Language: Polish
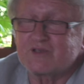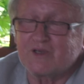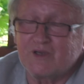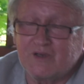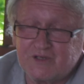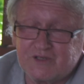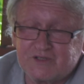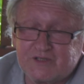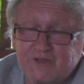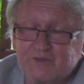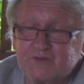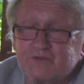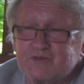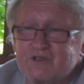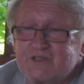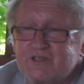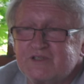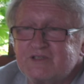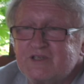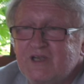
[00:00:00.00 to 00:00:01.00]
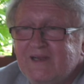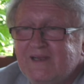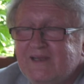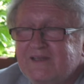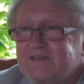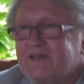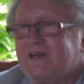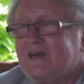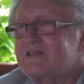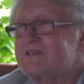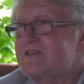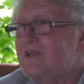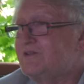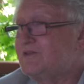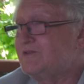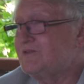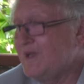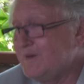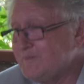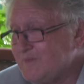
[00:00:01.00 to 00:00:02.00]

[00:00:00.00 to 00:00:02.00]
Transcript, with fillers: szkole się uczyć. Teraz ja to